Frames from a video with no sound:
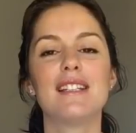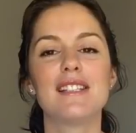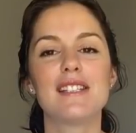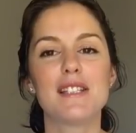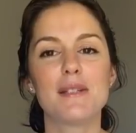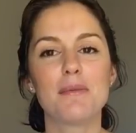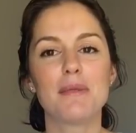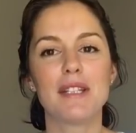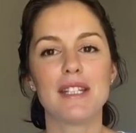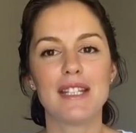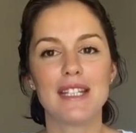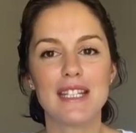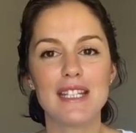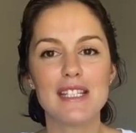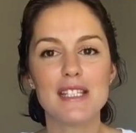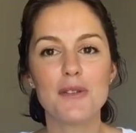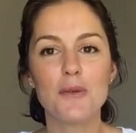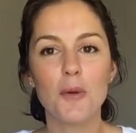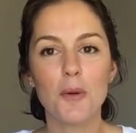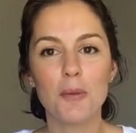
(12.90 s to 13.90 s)
Şimdi
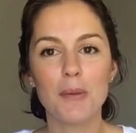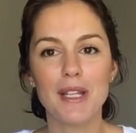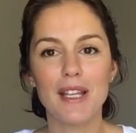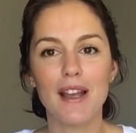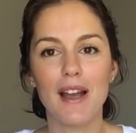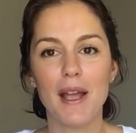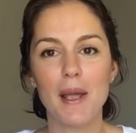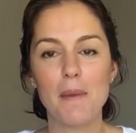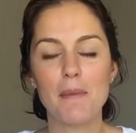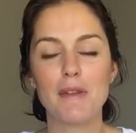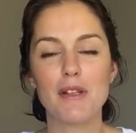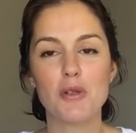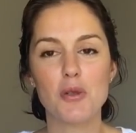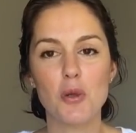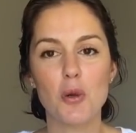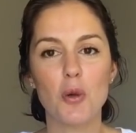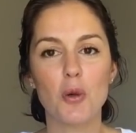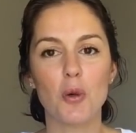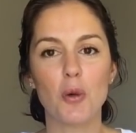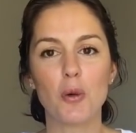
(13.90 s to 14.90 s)
ikinci doğum hikayemde
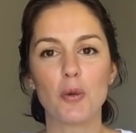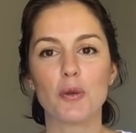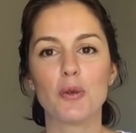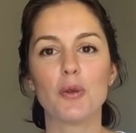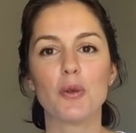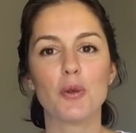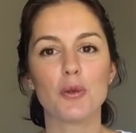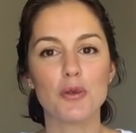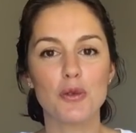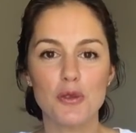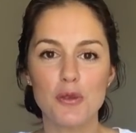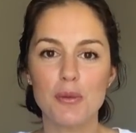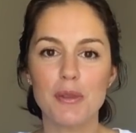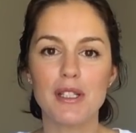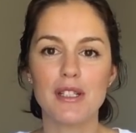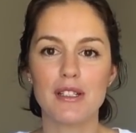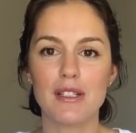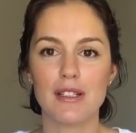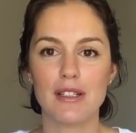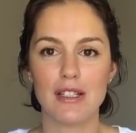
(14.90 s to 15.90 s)
şöyle oldu.
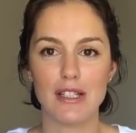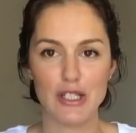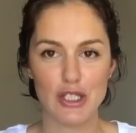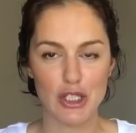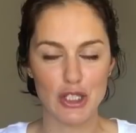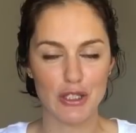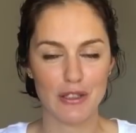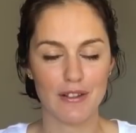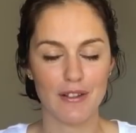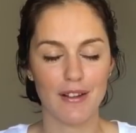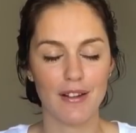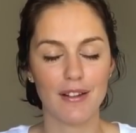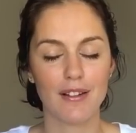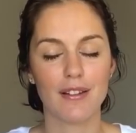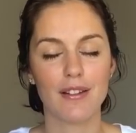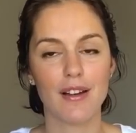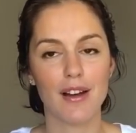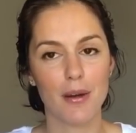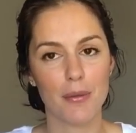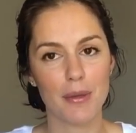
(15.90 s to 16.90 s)
31 yaşında
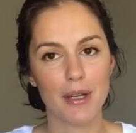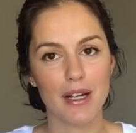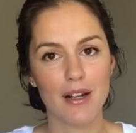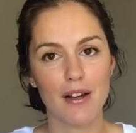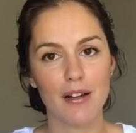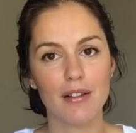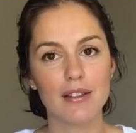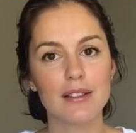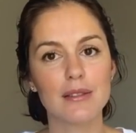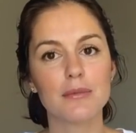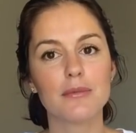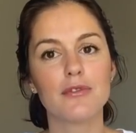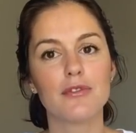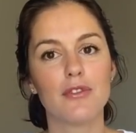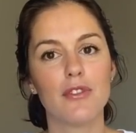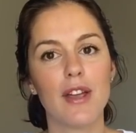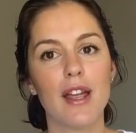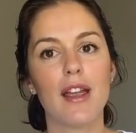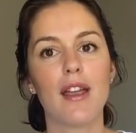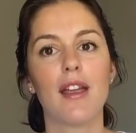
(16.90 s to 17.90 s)
hamile kaldım
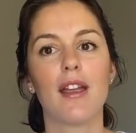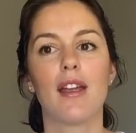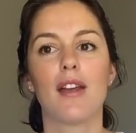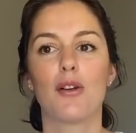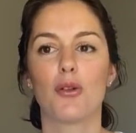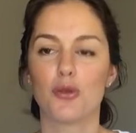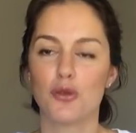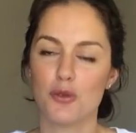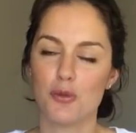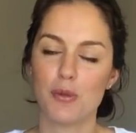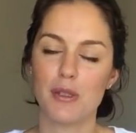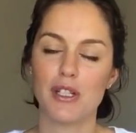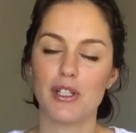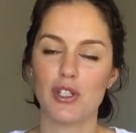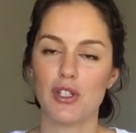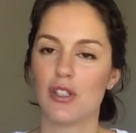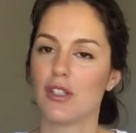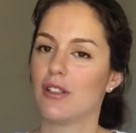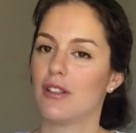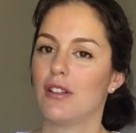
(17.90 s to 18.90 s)
ve 31
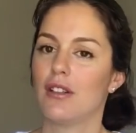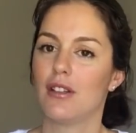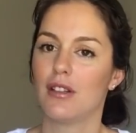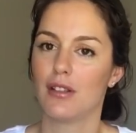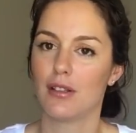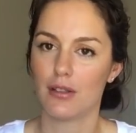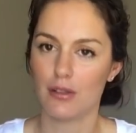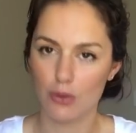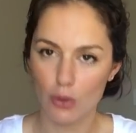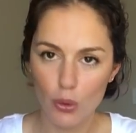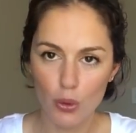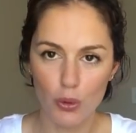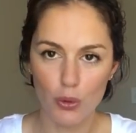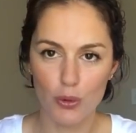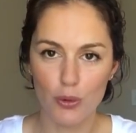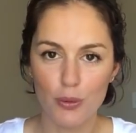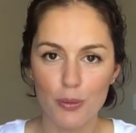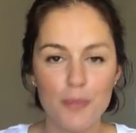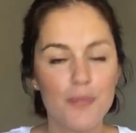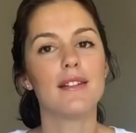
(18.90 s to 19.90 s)
yaşında da
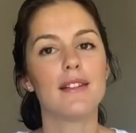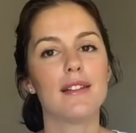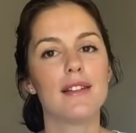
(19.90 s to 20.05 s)
doğurdum.